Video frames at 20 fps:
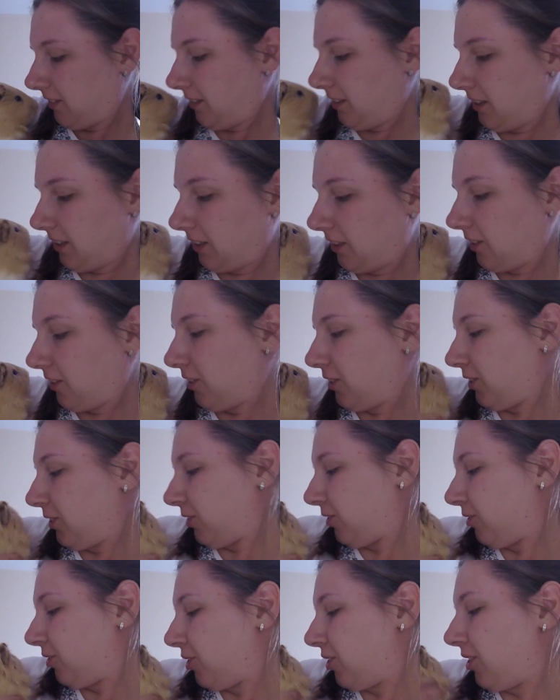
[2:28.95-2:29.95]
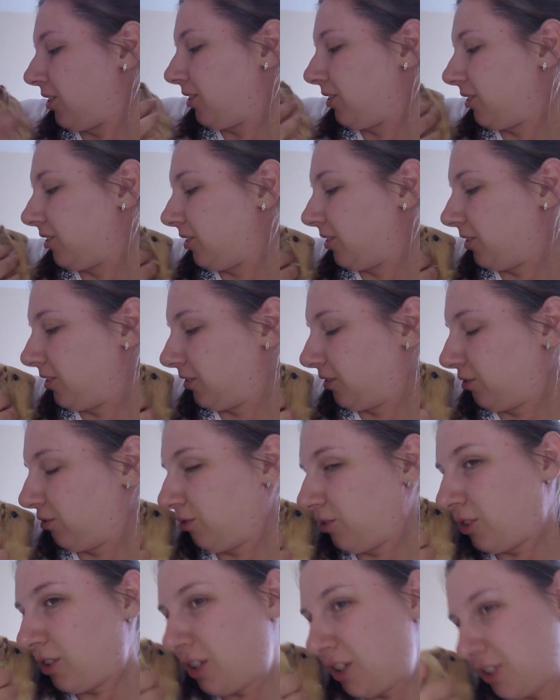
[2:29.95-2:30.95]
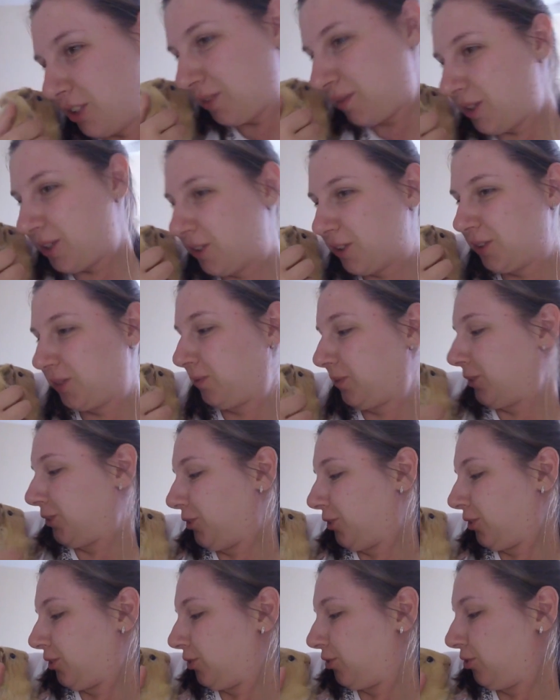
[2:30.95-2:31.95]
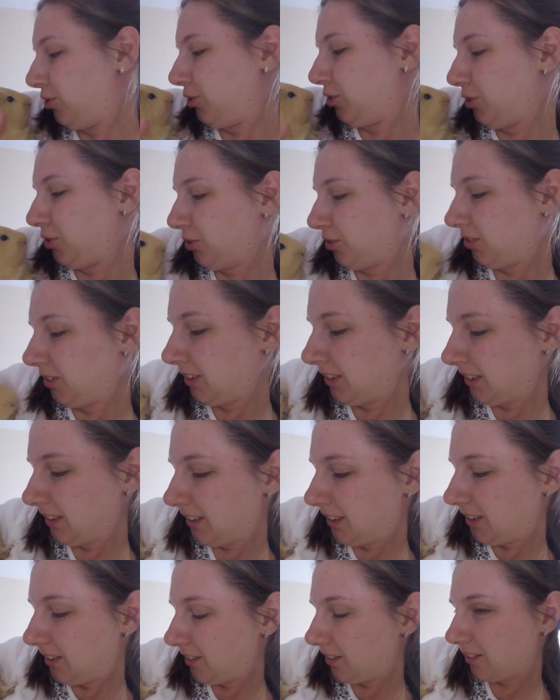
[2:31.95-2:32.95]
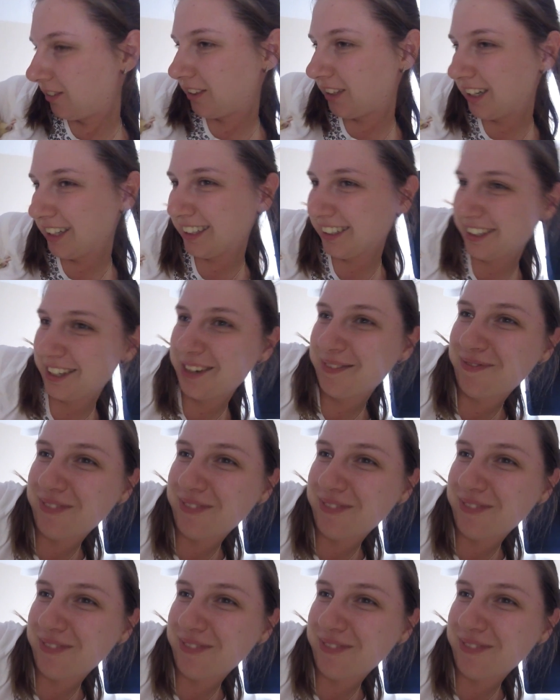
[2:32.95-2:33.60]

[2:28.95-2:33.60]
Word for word: Арни, ты скучал или нет? Ну давай я тебя хоть поцелую. Так, не